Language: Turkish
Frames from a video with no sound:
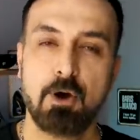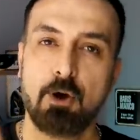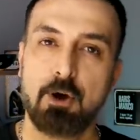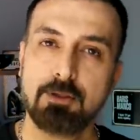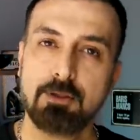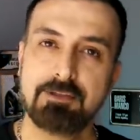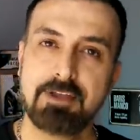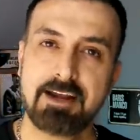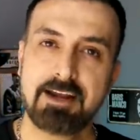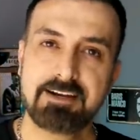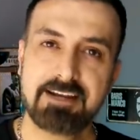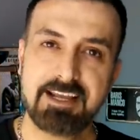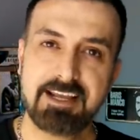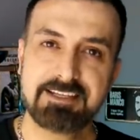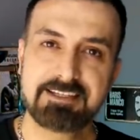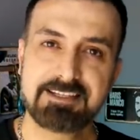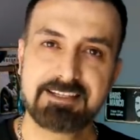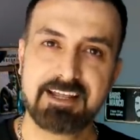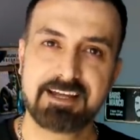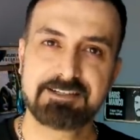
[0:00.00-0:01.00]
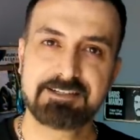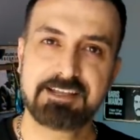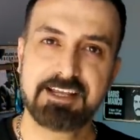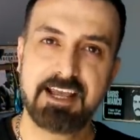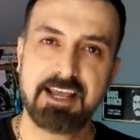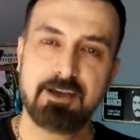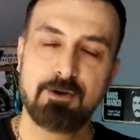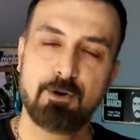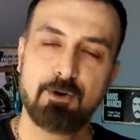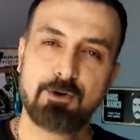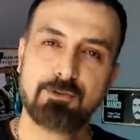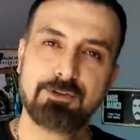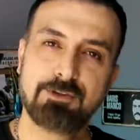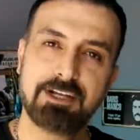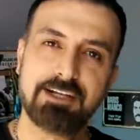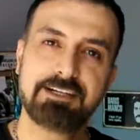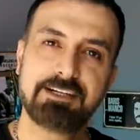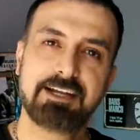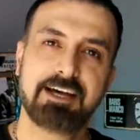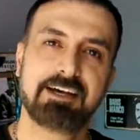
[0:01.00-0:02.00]
Onlar ne isterse
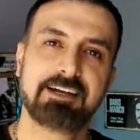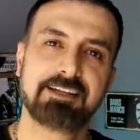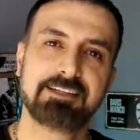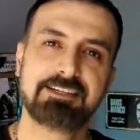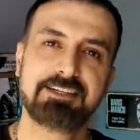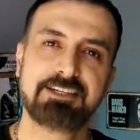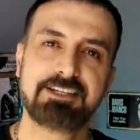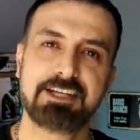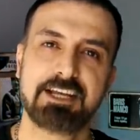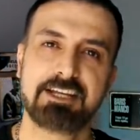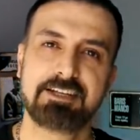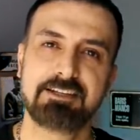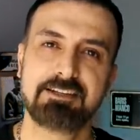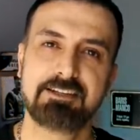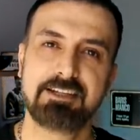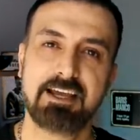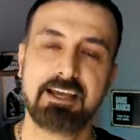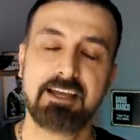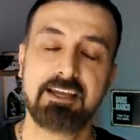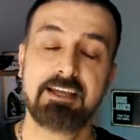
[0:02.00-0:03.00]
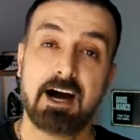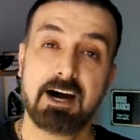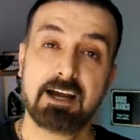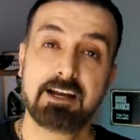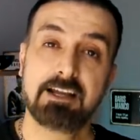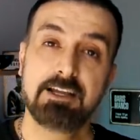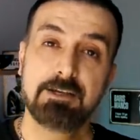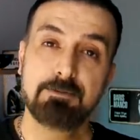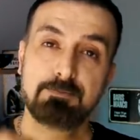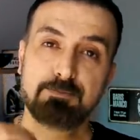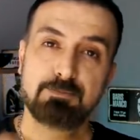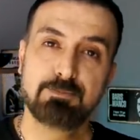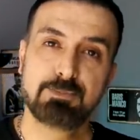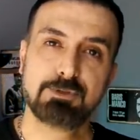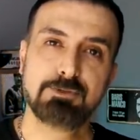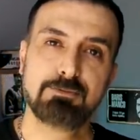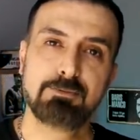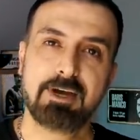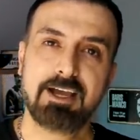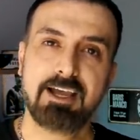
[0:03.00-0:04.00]
onların aradığı şekilde arayıp
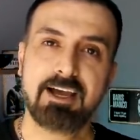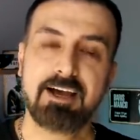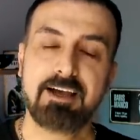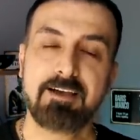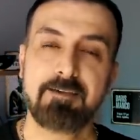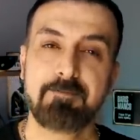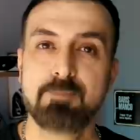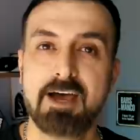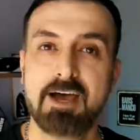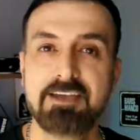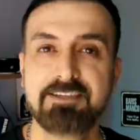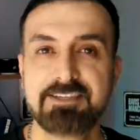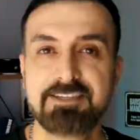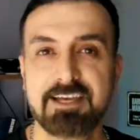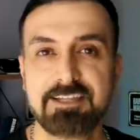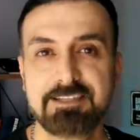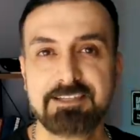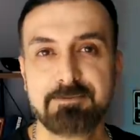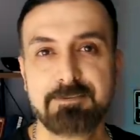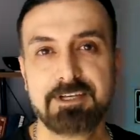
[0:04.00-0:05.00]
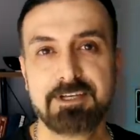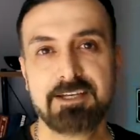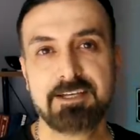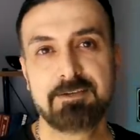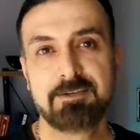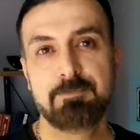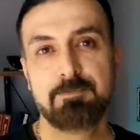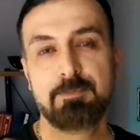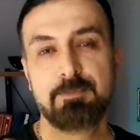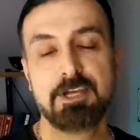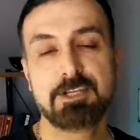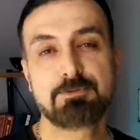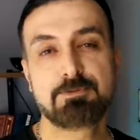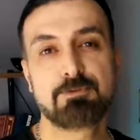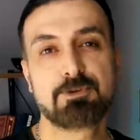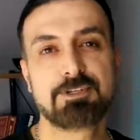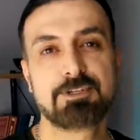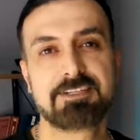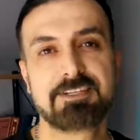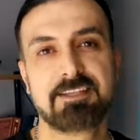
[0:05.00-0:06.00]
bulmaya ben kendimi
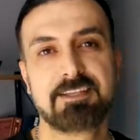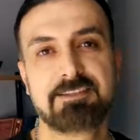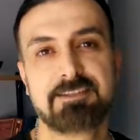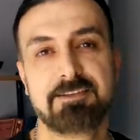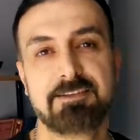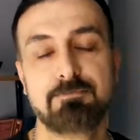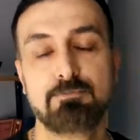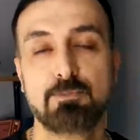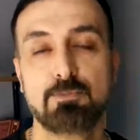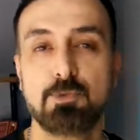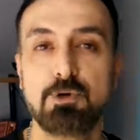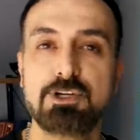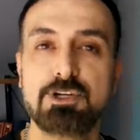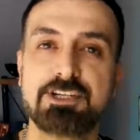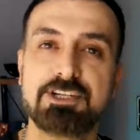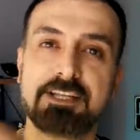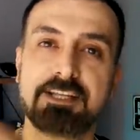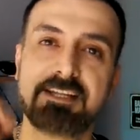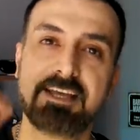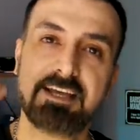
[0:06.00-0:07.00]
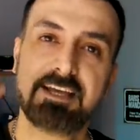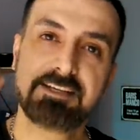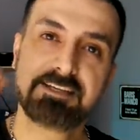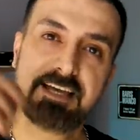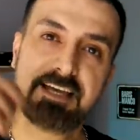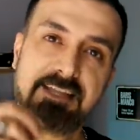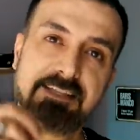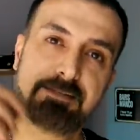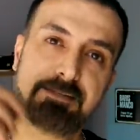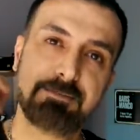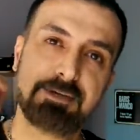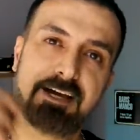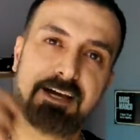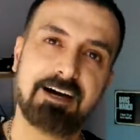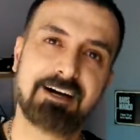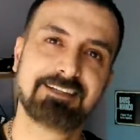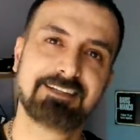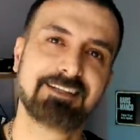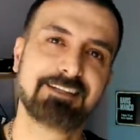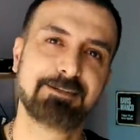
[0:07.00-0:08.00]
mecbur hissettim. Bu işe de kendimi
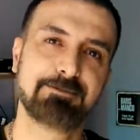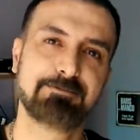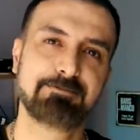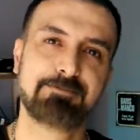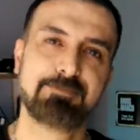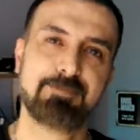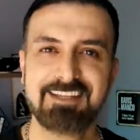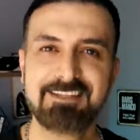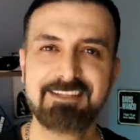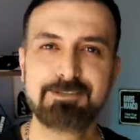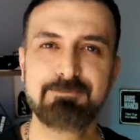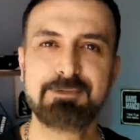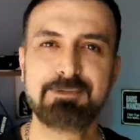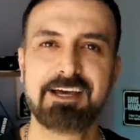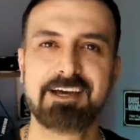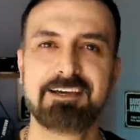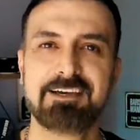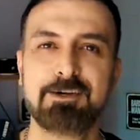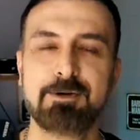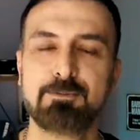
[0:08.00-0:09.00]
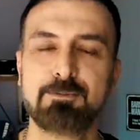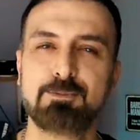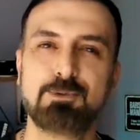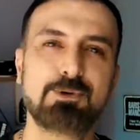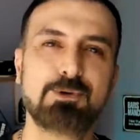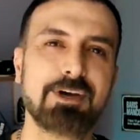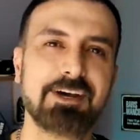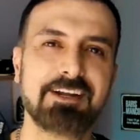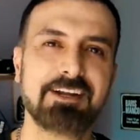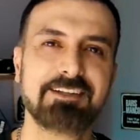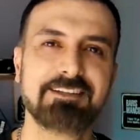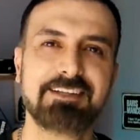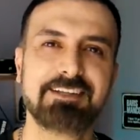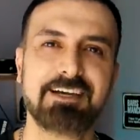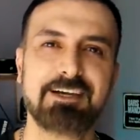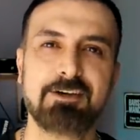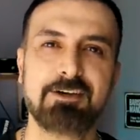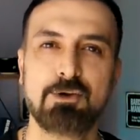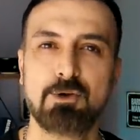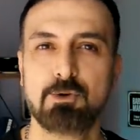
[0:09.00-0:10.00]
adadım. Dedim ya bu
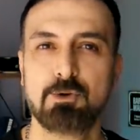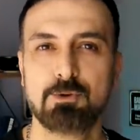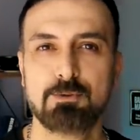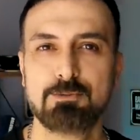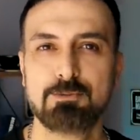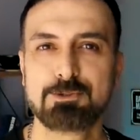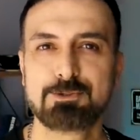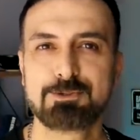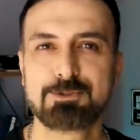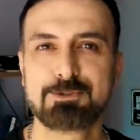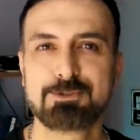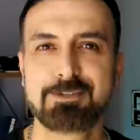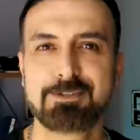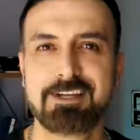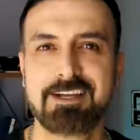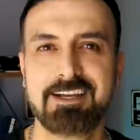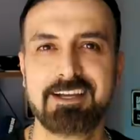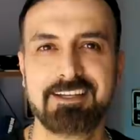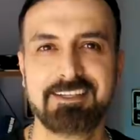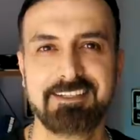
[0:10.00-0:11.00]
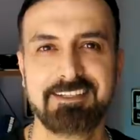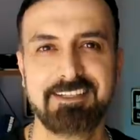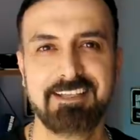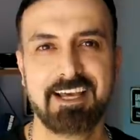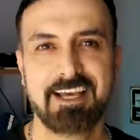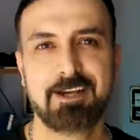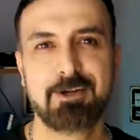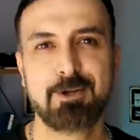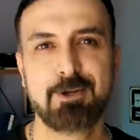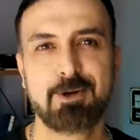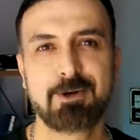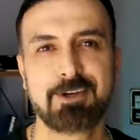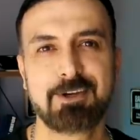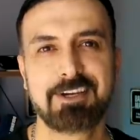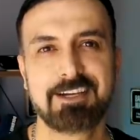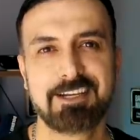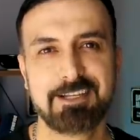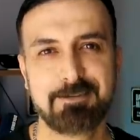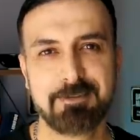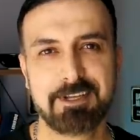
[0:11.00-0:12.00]
kanalda umutsuzluğa yer
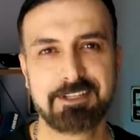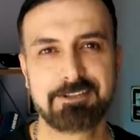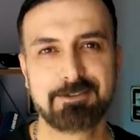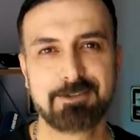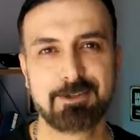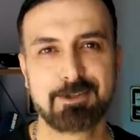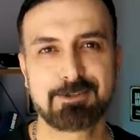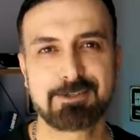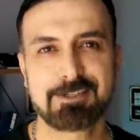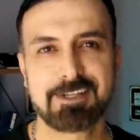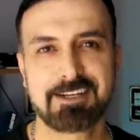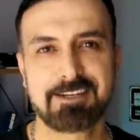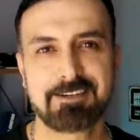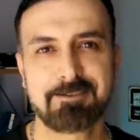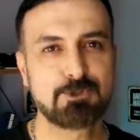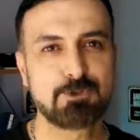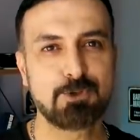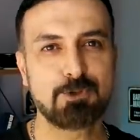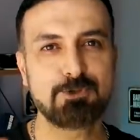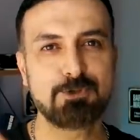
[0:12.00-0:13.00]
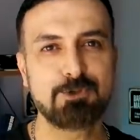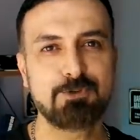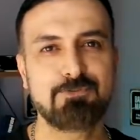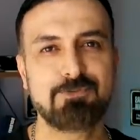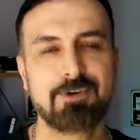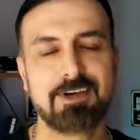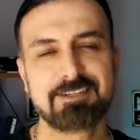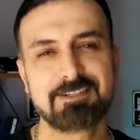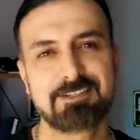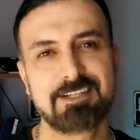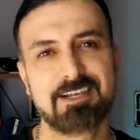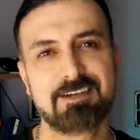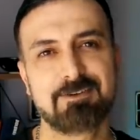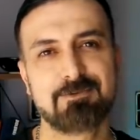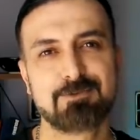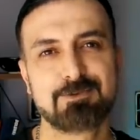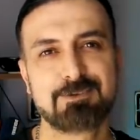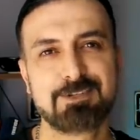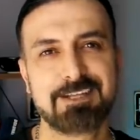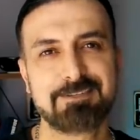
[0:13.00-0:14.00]
yok kıymetli dostlar. Sözü
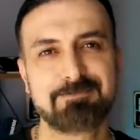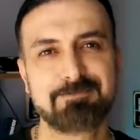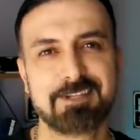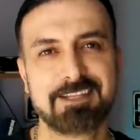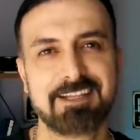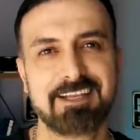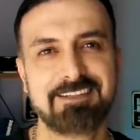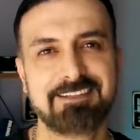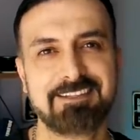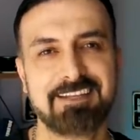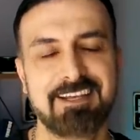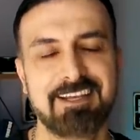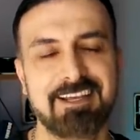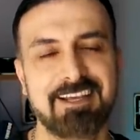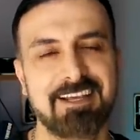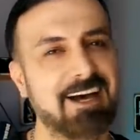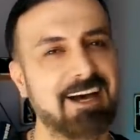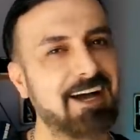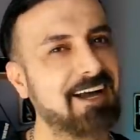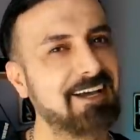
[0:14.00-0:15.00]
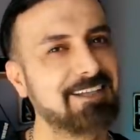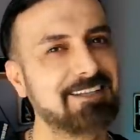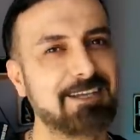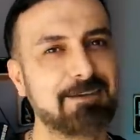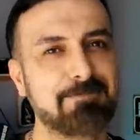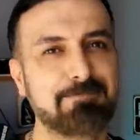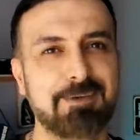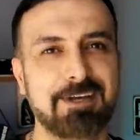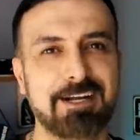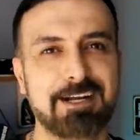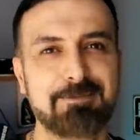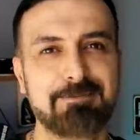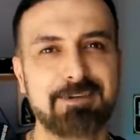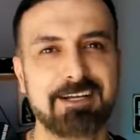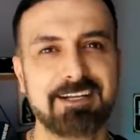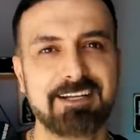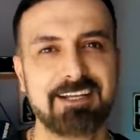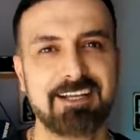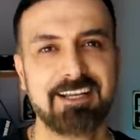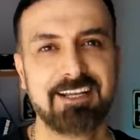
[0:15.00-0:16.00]
fazla uzatmadan haydi hep
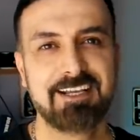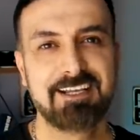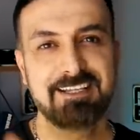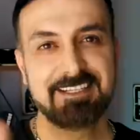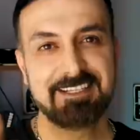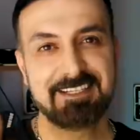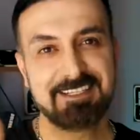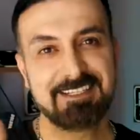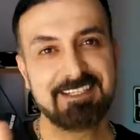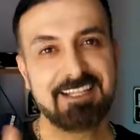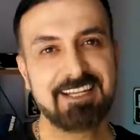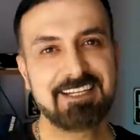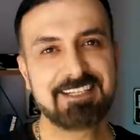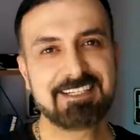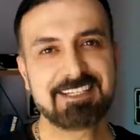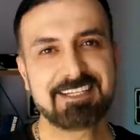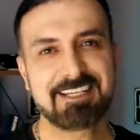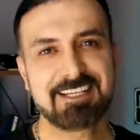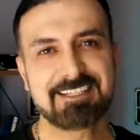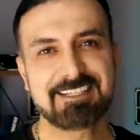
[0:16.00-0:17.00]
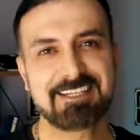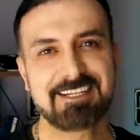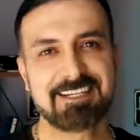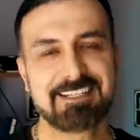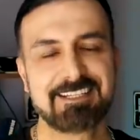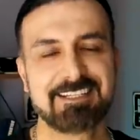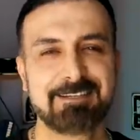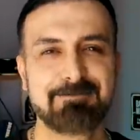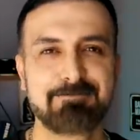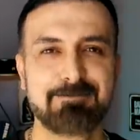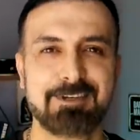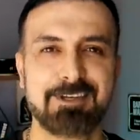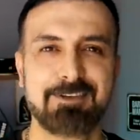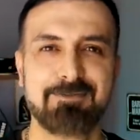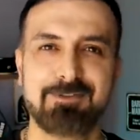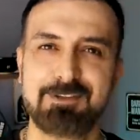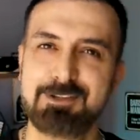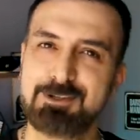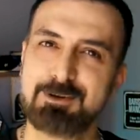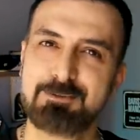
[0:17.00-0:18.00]
beraber sizler için hazırladığım
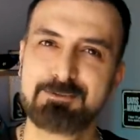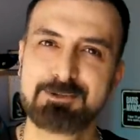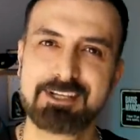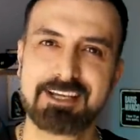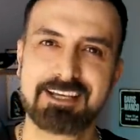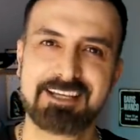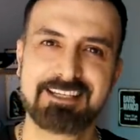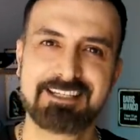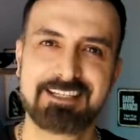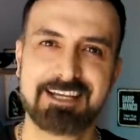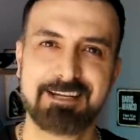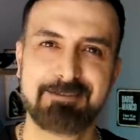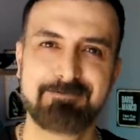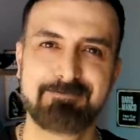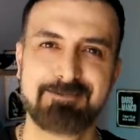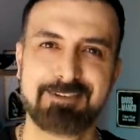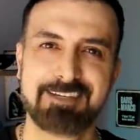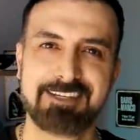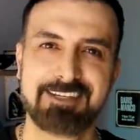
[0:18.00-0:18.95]
videomuza geçelim.